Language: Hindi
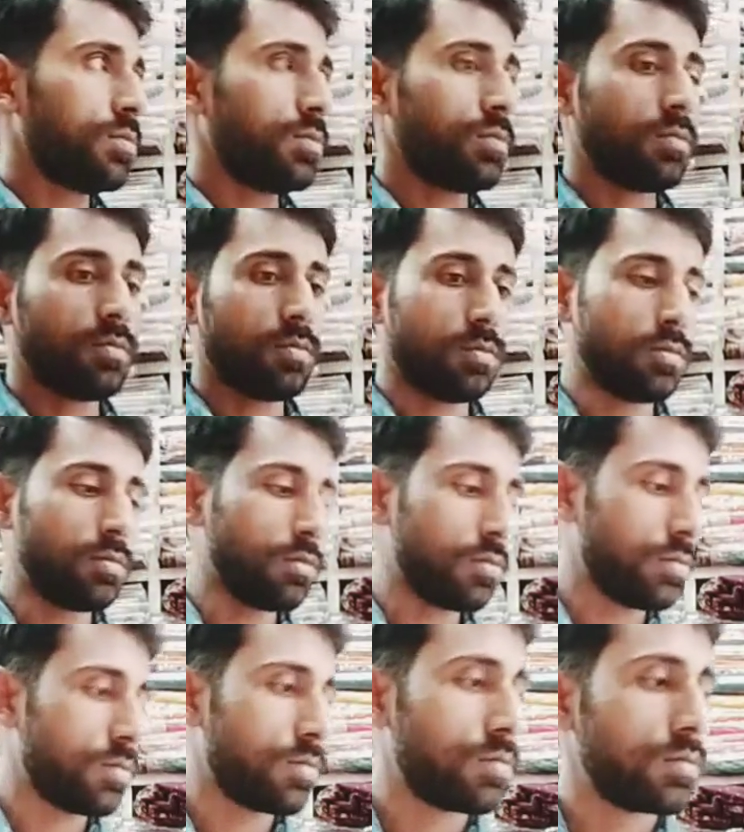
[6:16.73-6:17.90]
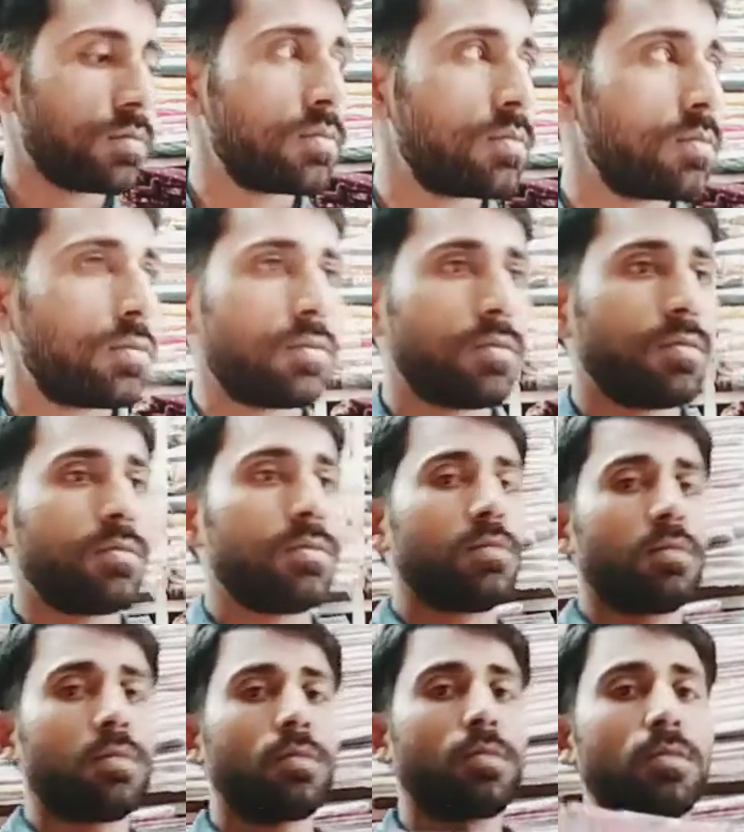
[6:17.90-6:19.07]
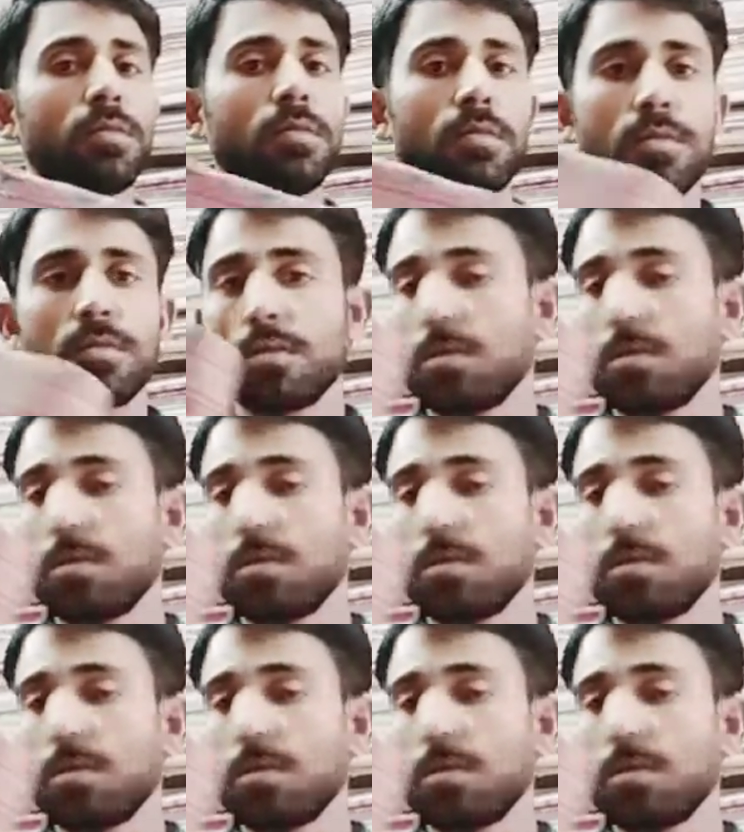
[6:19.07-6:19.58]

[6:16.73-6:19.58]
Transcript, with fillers: अभी हैं मैं वो भी दिखा दूँगा ये